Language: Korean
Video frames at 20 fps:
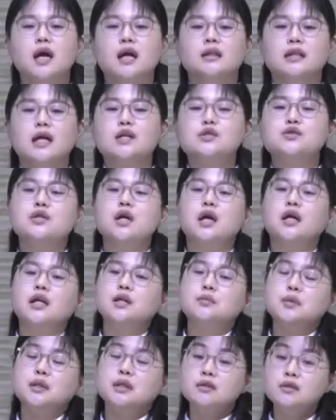나중에
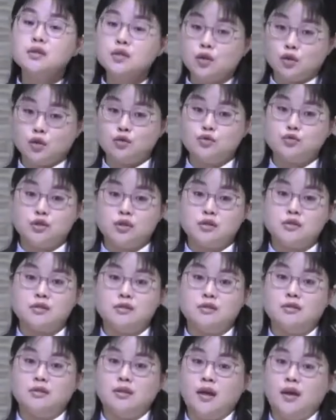하나님이 능력을
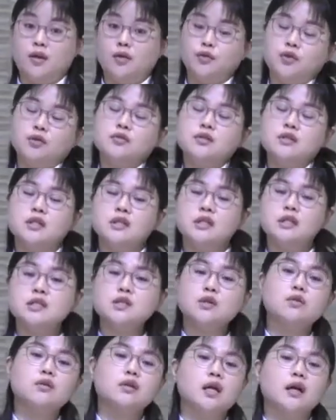주셨을 때, 어떤
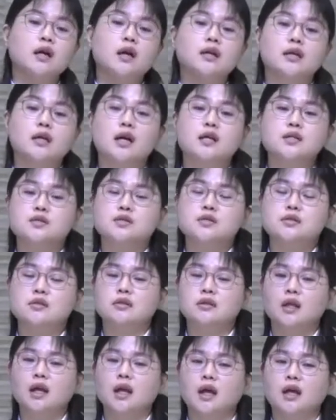기적을 행하게
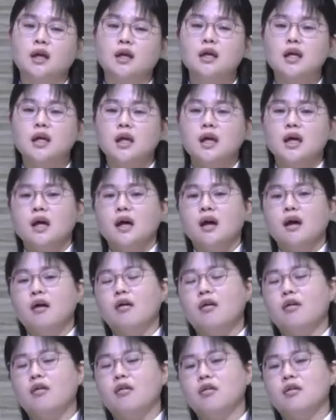하셨을 때,
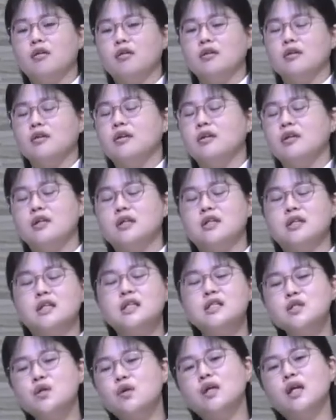어, 이
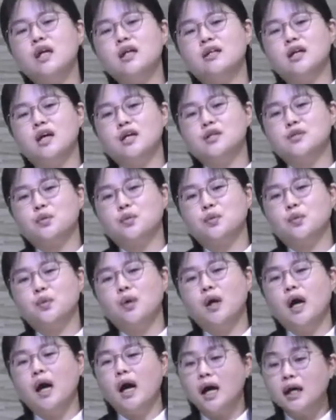기적에
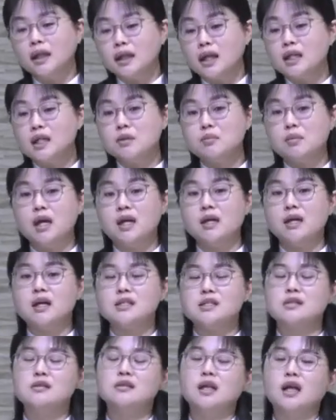대해서도 하나님이
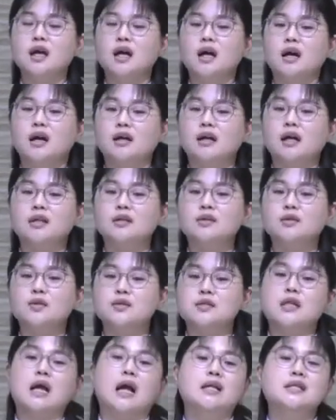행하신다라는
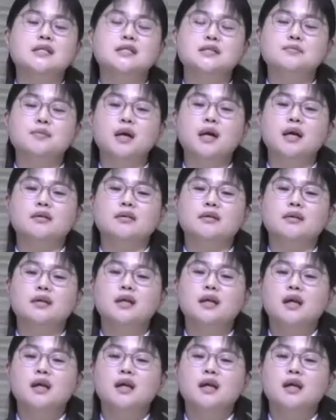것을 알지만,